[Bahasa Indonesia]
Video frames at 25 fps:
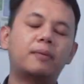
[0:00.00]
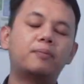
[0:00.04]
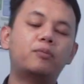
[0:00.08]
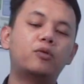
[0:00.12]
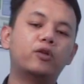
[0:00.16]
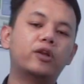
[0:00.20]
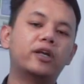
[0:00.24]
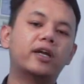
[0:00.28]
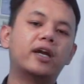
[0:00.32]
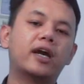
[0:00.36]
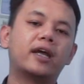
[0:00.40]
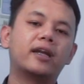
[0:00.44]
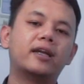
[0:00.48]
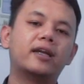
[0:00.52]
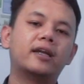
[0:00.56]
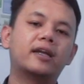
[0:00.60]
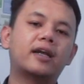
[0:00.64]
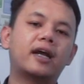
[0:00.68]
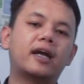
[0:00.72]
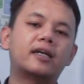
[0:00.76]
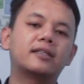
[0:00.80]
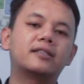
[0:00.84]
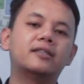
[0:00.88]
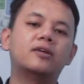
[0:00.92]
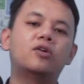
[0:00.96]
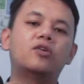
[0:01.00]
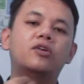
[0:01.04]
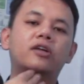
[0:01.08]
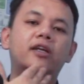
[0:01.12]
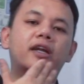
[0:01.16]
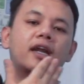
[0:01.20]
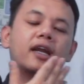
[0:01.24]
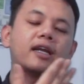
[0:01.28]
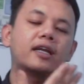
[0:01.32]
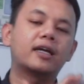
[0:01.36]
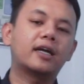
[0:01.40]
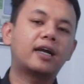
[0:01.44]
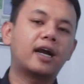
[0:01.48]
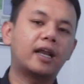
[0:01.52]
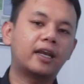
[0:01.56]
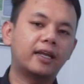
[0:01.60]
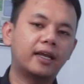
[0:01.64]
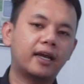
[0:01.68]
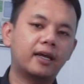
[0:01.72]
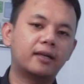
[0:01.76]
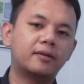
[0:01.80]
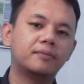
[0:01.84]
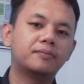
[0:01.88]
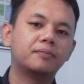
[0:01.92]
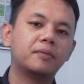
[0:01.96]
Puri Garden kasih orderan ke
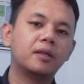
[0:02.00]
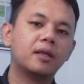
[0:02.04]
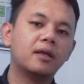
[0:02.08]
kalian.